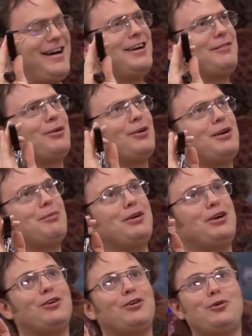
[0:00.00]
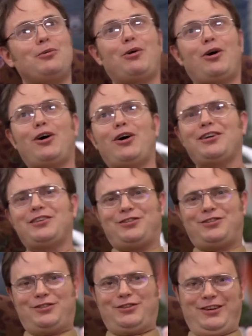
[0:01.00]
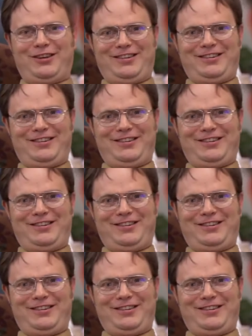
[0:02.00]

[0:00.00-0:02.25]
I'm gonna be your new boss.